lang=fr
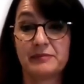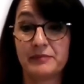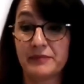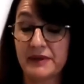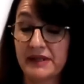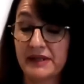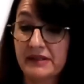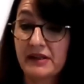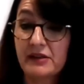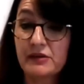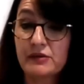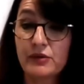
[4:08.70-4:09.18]

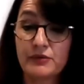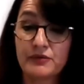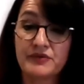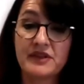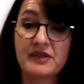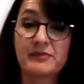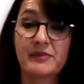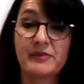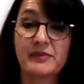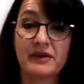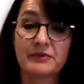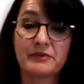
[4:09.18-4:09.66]
Pendant le
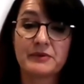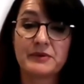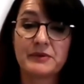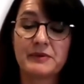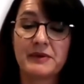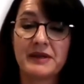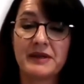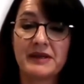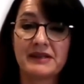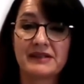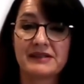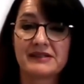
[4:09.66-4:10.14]
confinement,
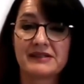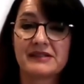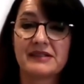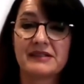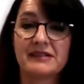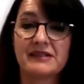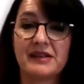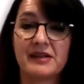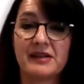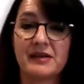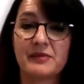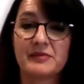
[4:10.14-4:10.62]
oui, oui. Bah,
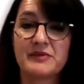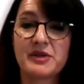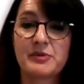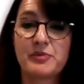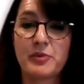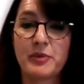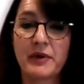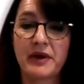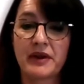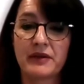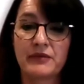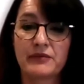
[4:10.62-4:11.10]
C'était un
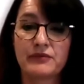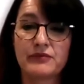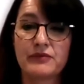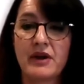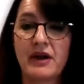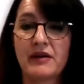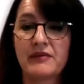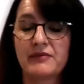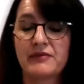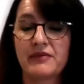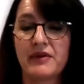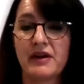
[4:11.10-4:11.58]
petit peu
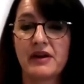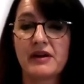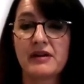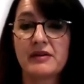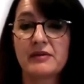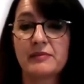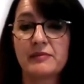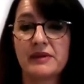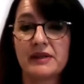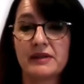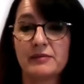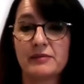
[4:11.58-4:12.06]
prévu avant,
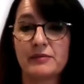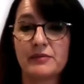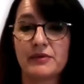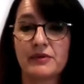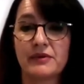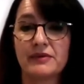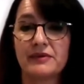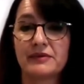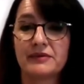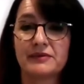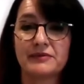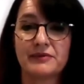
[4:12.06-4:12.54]
mais
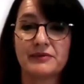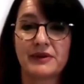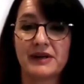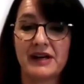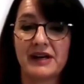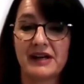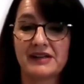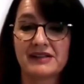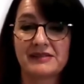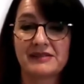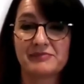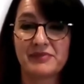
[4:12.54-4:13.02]
ah,
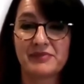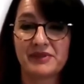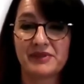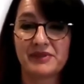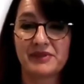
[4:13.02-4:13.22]
voilà.